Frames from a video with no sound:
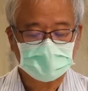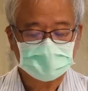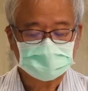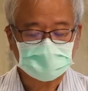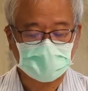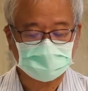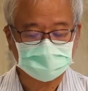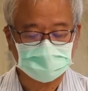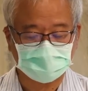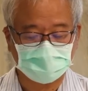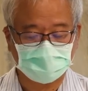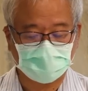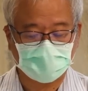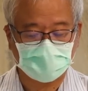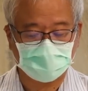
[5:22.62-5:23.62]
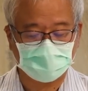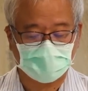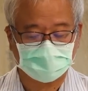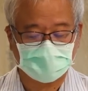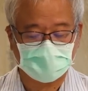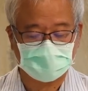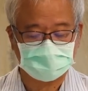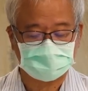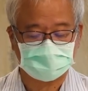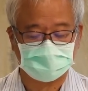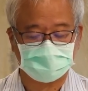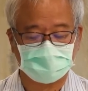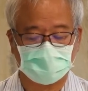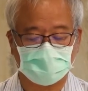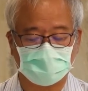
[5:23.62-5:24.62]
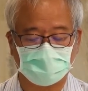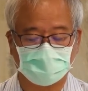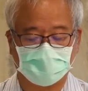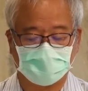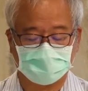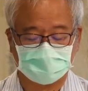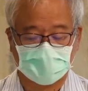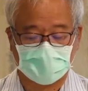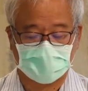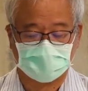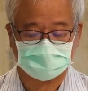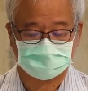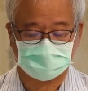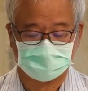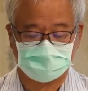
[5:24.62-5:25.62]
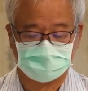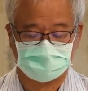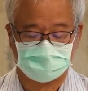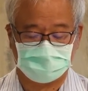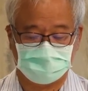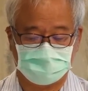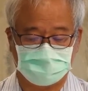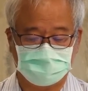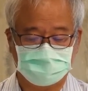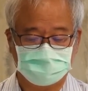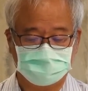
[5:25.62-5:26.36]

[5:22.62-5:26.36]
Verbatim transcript: 上主为我们行了伟大奇迹，